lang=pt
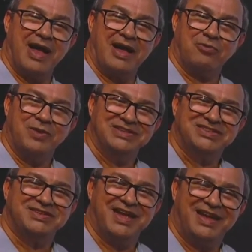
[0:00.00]
a
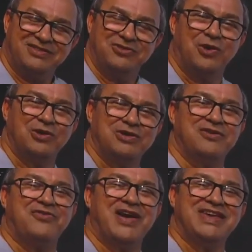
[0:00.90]
quantidade de óleo
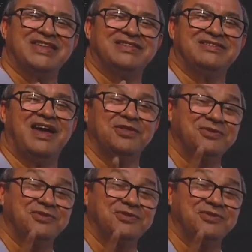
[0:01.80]
que vai entrar